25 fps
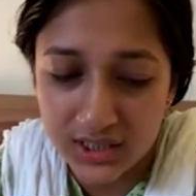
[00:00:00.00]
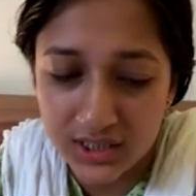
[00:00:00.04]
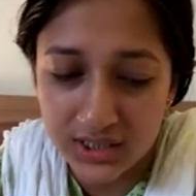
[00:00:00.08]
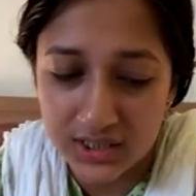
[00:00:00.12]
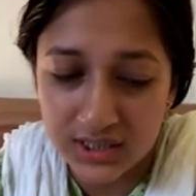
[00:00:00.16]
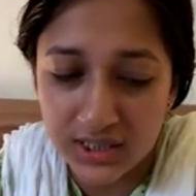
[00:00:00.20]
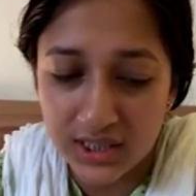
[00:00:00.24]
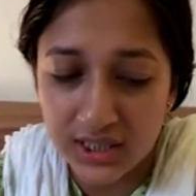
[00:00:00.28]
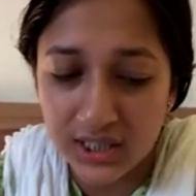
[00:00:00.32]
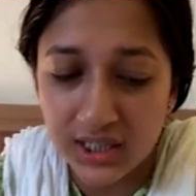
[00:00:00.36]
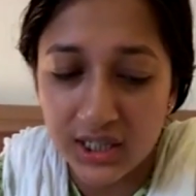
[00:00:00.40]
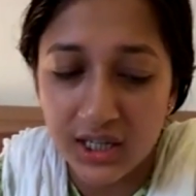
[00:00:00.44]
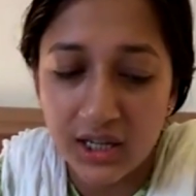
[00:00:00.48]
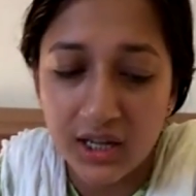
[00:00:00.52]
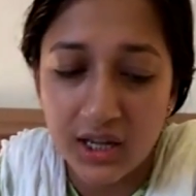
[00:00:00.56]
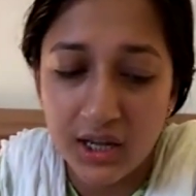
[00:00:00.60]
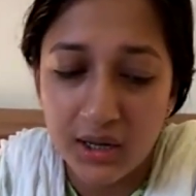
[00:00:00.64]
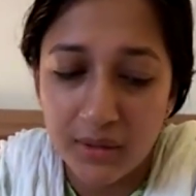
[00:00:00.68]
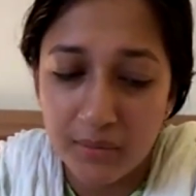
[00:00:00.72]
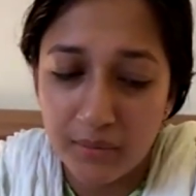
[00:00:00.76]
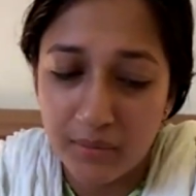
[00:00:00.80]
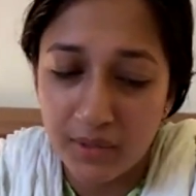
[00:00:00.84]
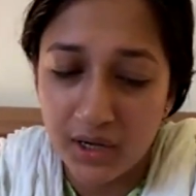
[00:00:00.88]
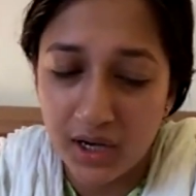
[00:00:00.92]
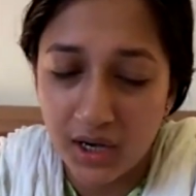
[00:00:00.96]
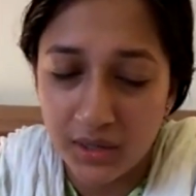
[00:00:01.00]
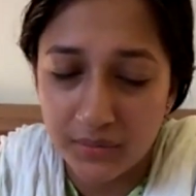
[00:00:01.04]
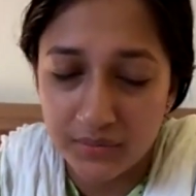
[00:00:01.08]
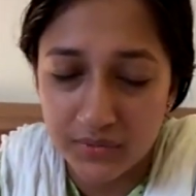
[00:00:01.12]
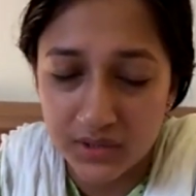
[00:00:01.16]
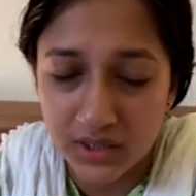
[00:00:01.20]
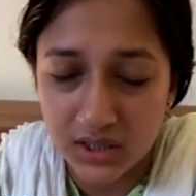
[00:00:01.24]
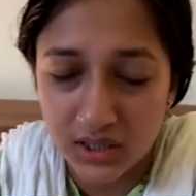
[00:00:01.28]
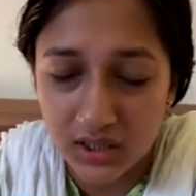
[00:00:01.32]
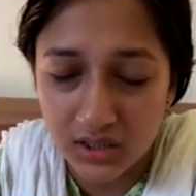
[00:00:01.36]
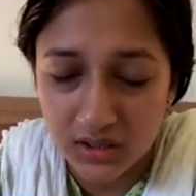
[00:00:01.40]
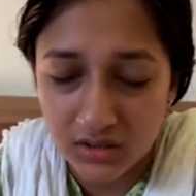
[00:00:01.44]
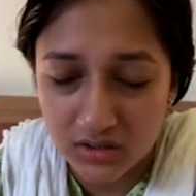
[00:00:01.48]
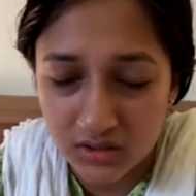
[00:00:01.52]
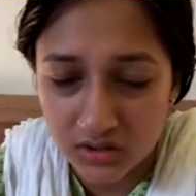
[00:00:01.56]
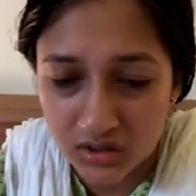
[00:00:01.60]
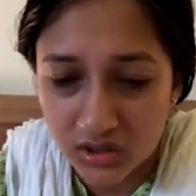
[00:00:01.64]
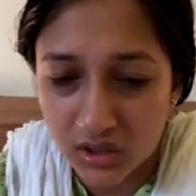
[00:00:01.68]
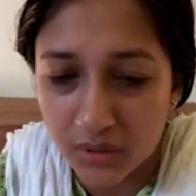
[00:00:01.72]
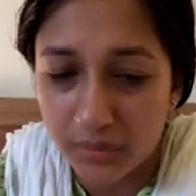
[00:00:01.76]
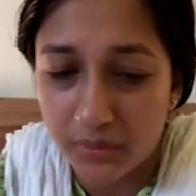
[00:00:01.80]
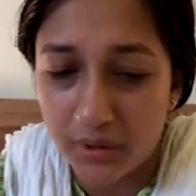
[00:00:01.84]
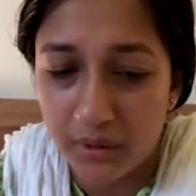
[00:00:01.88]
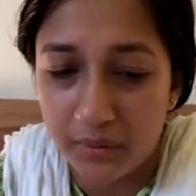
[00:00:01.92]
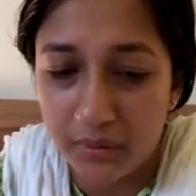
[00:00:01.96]
इसलिए मैं आपसे
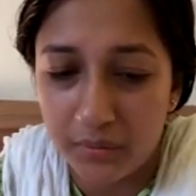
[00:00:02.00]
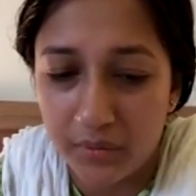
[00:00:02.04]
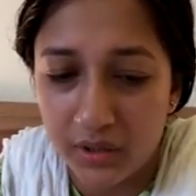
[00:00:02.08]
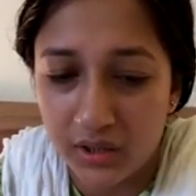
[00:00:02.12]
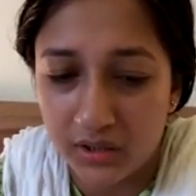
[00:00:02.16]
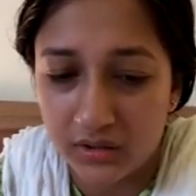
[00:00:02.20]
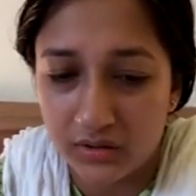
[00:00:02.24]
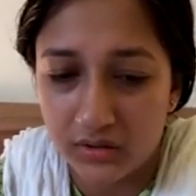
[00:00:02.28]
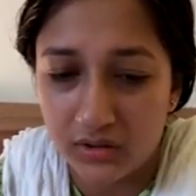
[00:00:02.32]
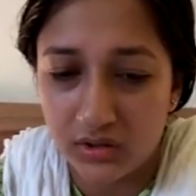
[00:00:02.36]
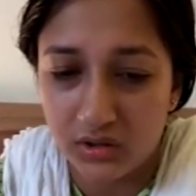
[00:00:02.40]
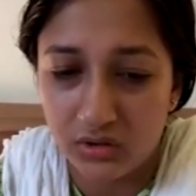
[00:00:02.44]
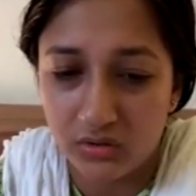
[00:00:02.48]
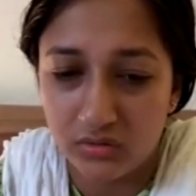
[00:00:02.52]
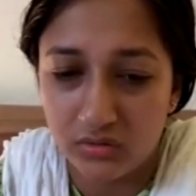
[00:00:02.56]
क्षमा मांगती